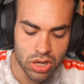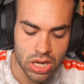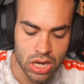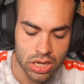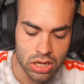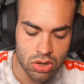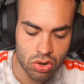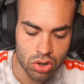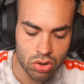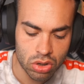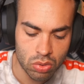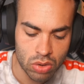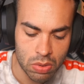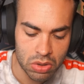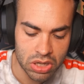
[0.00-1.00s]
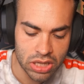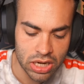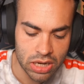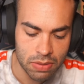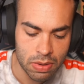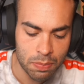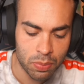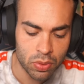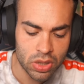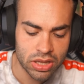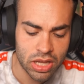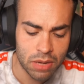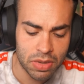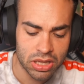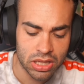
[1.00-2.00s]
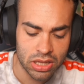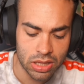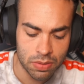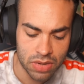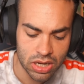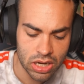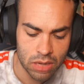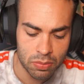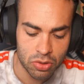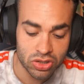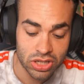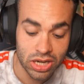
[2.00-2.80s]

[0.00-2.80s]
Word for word: Y aquí yo creo que una bolita de nieve puede estar bastante bien, que a lo mejor se...